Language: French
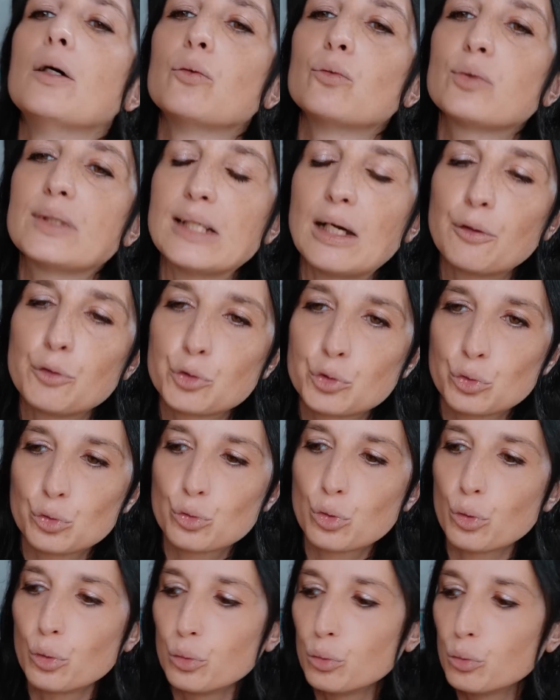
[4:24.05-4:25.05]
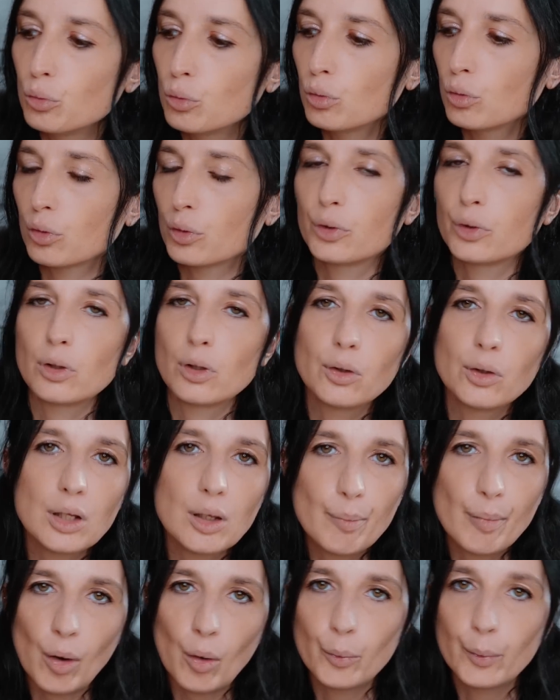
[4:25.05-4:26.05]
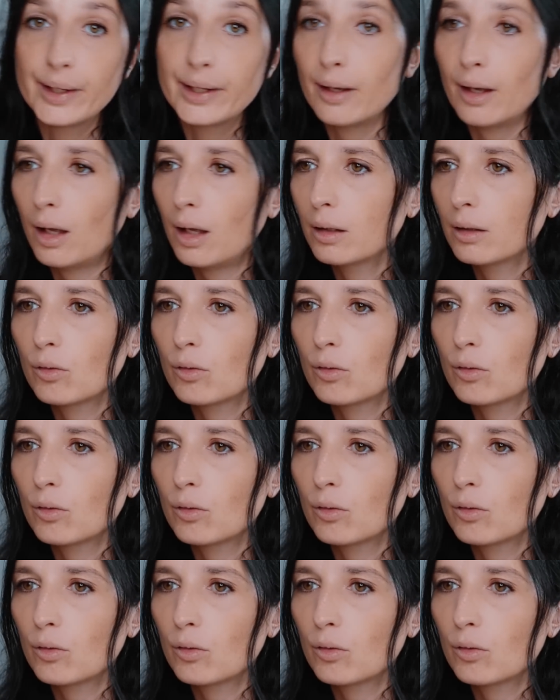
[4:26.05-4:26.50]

on s'arrange entre nous, quand il y en a une qui part au week-end,